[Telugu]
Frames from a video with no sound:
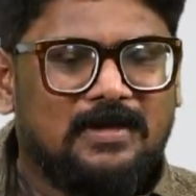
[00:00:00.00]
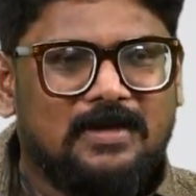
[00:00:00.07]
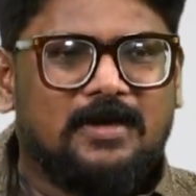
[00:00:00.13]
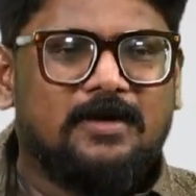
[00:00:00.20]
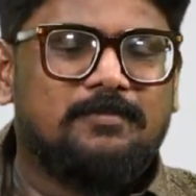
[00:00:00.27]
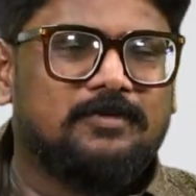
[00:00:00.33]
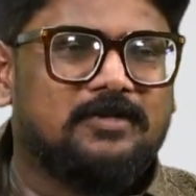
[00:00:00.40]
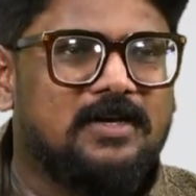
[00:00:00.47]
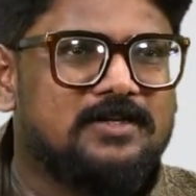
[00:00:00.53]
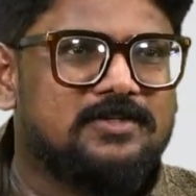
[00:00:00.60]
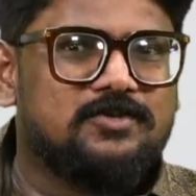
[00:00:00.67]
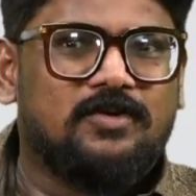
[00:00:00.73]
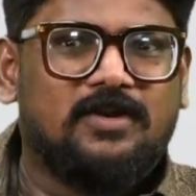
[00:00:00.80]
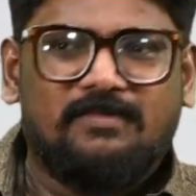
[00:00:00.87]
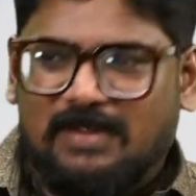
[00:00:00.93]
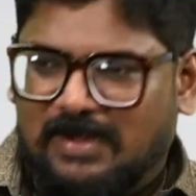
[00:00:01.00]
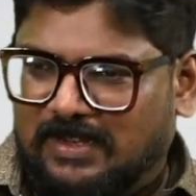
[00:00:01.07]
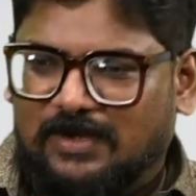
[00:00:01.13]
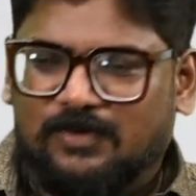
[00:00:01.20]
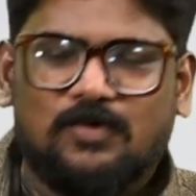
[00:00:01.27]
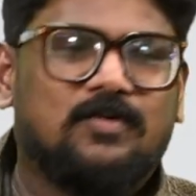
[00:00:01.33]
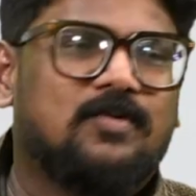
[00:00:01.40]
గంగపుత్రుల స్టోరీ వాళ్ళకి
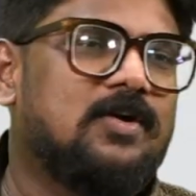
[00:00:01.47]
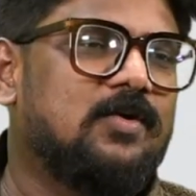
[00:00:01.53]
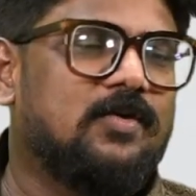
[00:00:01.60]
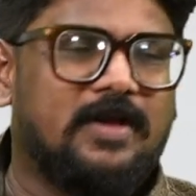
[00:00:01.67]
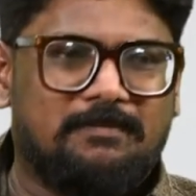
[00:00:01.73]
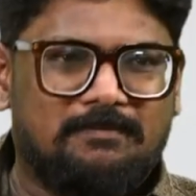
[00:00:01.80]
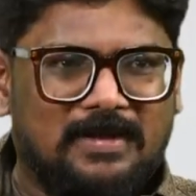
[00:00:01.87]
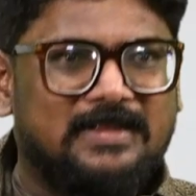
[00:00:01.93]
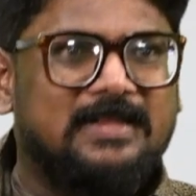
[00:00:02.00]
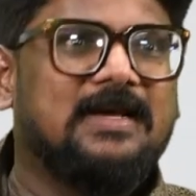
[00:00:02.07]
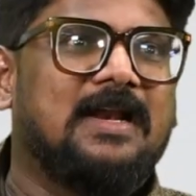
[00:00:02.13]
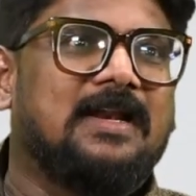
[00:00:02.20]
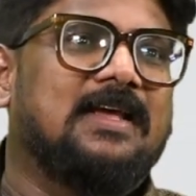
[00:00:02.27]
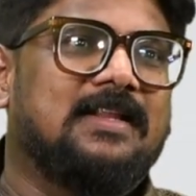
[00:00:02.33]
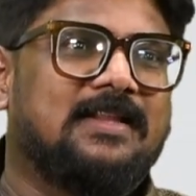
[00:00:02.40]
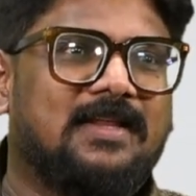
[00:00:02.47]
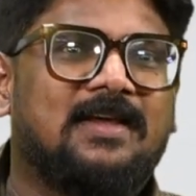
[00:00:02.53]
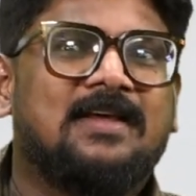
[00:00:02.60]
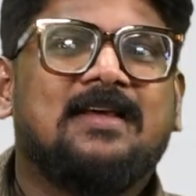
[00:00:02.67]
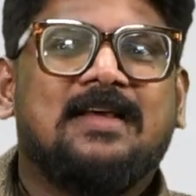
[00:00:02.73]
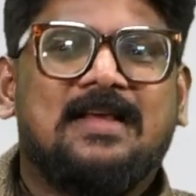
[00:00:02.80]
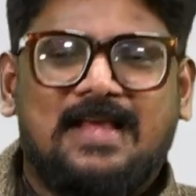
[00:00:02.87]
అనుకోకుండా ఒక ఇబ్బంది కలిగింది
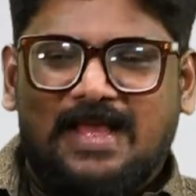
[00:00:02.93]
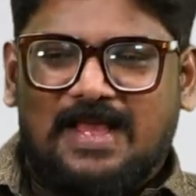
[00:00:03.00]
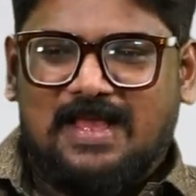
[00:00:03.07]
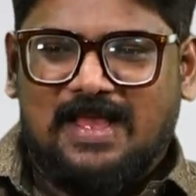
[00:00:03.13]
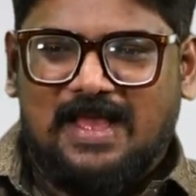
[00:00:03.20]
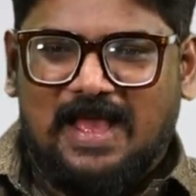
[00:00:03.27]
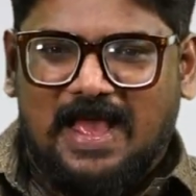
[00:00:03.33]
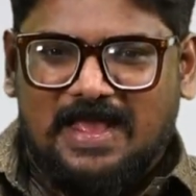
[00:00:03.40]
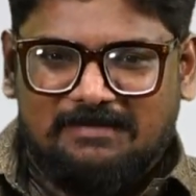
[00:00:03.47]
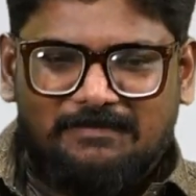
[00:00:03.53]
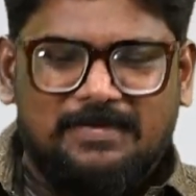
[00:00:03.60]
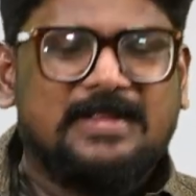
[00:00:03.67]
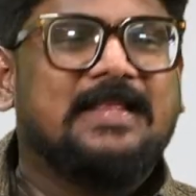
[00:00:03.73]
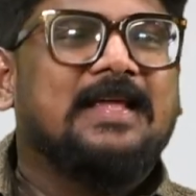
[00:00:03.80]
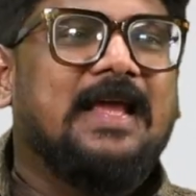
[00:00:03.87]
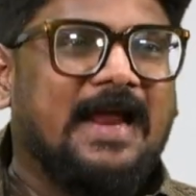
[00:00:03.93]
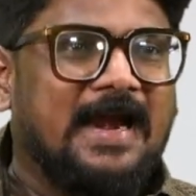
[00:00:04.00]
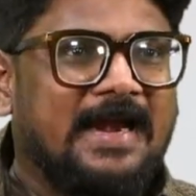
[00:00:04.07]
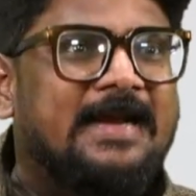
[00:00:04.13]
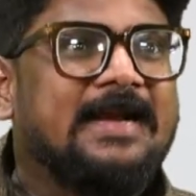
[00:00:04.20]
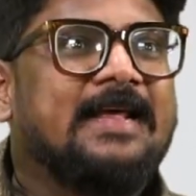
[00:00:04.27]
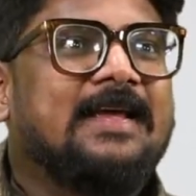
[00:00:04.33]
hmm. ఆ ఇబ్బంది
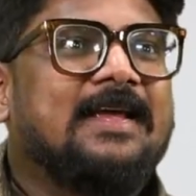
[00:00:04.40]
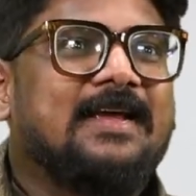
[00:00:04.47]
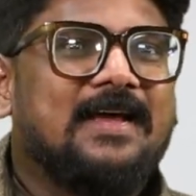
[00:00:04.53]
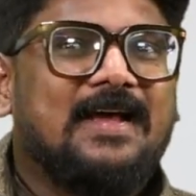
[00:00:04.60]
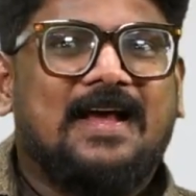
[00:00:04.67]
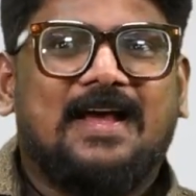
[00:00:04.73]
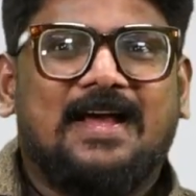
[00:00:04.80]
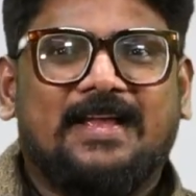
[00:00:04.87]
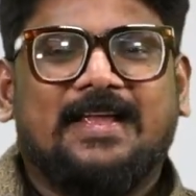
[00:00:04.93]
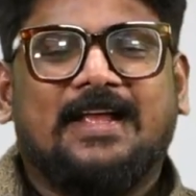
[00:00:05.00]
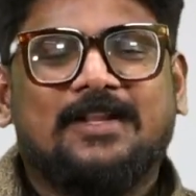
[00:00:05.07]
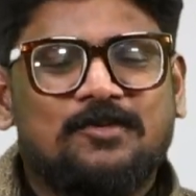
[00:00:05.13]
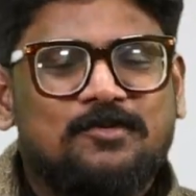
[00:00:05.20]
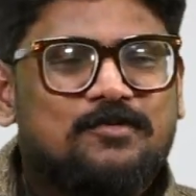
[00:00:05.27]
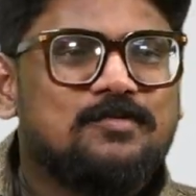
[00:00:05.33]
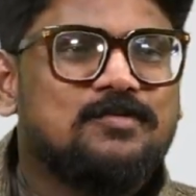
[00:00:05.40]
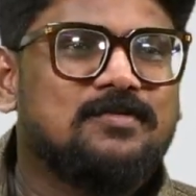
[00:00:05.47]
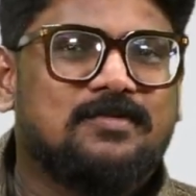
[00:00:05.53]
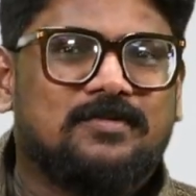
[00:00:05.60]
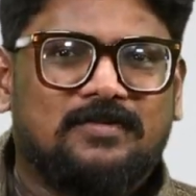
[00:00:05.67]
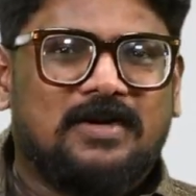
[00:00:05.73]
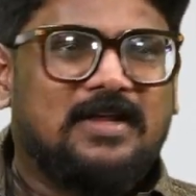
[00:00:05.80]
ఏంటి ఎందుకు
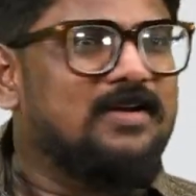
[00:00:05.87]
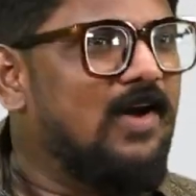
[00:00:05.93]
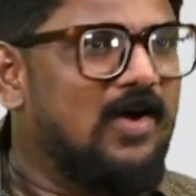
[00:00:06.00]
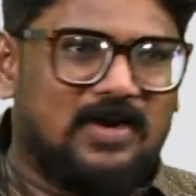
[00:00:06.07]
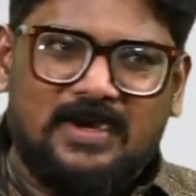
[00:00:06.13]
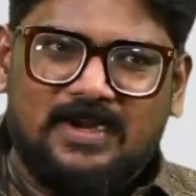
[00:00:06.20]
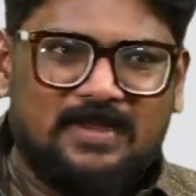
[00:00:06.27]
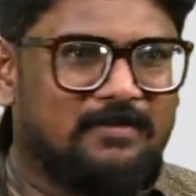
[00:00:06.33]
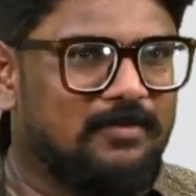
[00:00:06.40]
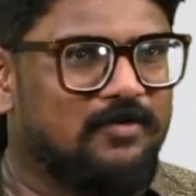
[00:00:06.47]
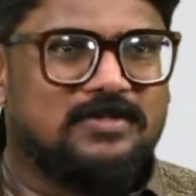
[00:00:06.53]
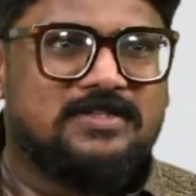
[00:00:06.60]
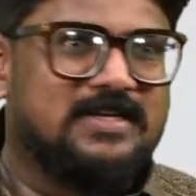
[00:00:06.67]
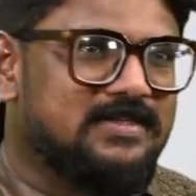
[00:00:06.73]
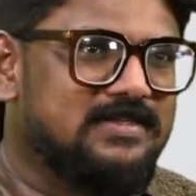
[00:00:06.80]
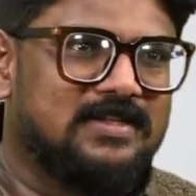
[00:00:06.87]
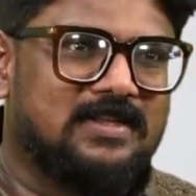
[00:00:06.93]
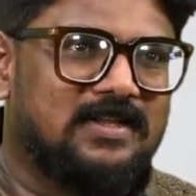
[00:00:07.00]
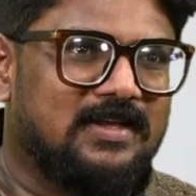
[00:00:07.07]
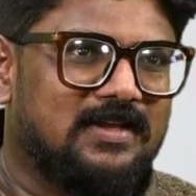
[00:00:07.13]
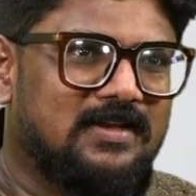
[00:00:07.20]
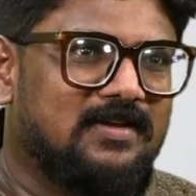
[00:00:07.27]
ఉన్నారు ఆల్రెడీ
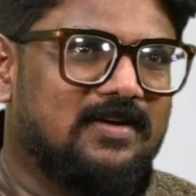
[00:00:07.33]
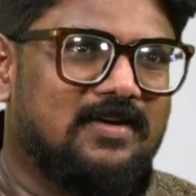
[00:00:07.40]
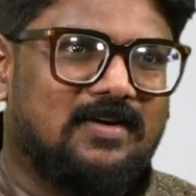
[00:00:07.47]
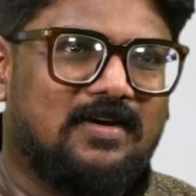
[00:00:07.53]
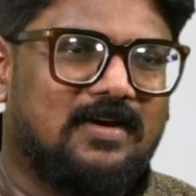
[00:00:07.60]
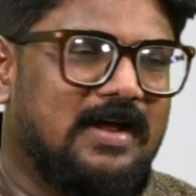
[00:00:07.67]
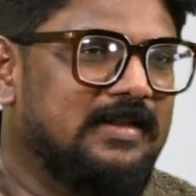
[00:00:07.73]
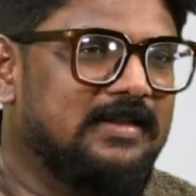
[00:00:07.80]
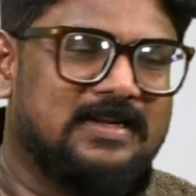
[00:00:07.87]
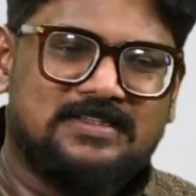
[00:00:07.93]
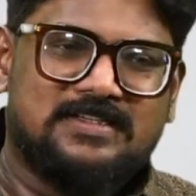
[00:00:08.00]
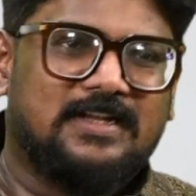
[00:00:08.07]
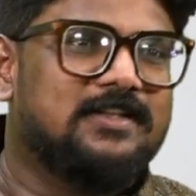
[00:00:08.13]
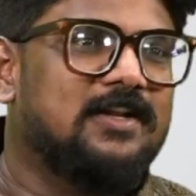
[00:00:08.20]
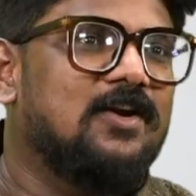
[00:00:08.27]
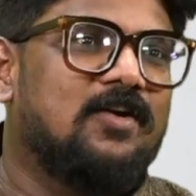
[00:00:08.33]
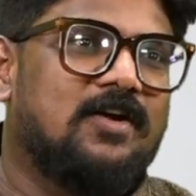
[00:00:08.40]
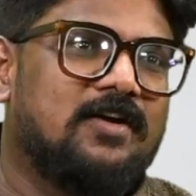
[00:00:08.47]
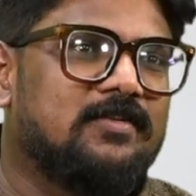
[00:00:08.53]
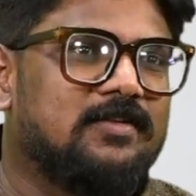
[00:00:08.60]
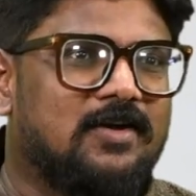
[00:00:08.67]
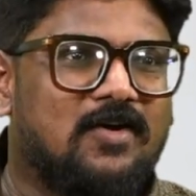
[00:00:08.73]
వచ్చేసింది అందరి
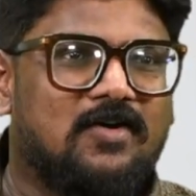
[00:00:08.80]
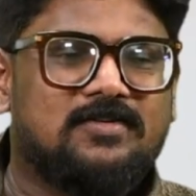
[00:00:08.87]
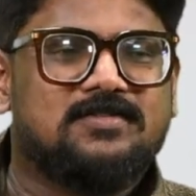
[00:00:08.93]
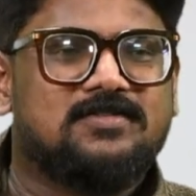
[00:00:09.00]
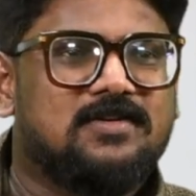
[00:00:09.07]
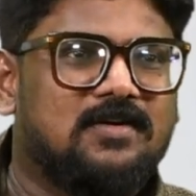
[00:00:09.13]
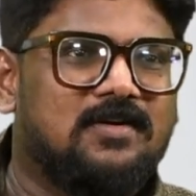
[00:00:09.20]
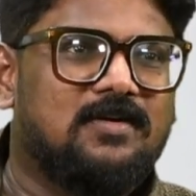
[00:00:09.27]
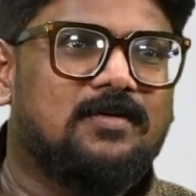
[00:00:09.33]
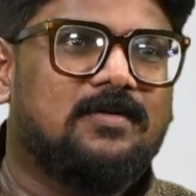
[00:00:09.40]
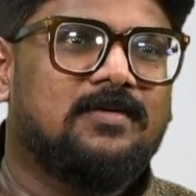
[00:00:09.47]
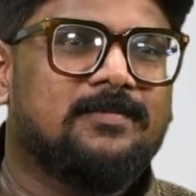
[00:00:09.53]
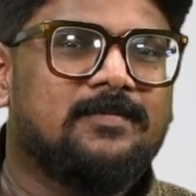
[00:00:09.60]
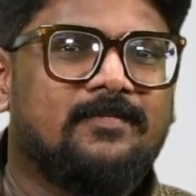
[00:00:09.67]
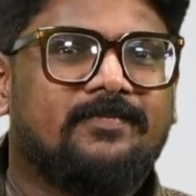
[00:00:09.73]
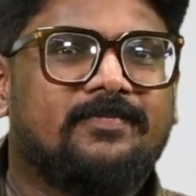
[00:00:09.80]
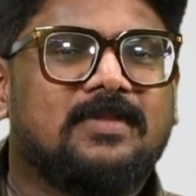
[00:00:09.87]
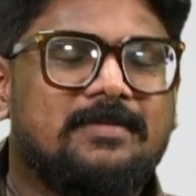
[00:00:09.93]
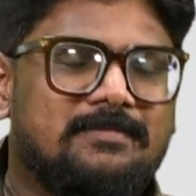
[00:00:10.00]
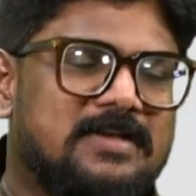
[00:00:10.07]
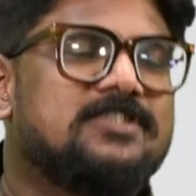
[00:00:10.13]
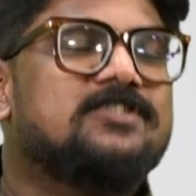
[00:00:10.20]
చేతుల్లోనే ఉంది హాట్స్టార్లో
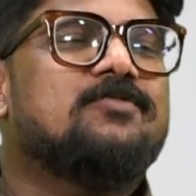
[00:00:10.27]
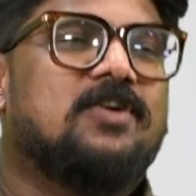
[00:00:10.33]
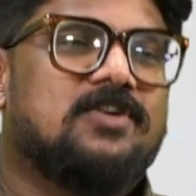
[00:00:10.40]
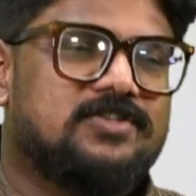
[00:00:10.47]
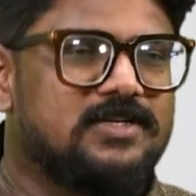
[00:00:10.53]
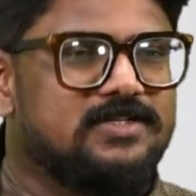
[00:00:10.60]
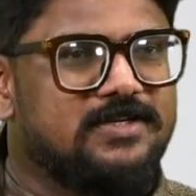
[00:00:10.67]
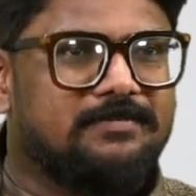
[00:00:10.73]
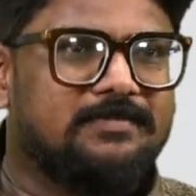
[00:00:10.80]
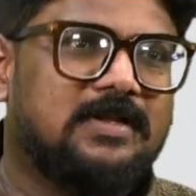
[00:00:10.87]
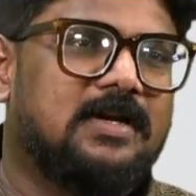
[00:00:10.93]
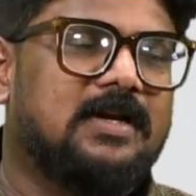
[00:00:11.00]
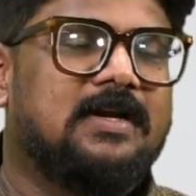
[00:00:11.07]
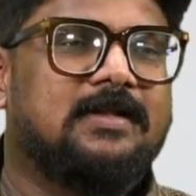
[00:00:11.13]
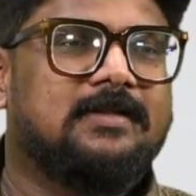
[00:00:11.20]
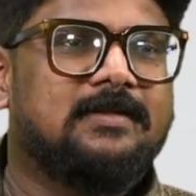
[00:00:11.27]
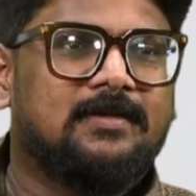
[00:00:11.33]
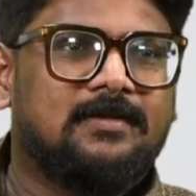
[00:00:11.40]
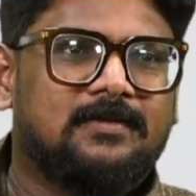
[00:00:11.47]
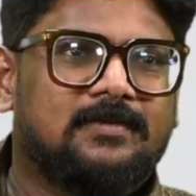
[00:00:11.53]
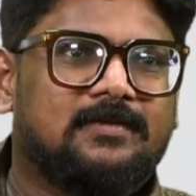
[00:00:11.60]
మస్ట్ వాచ్ అని చెప్తాను నేనైతే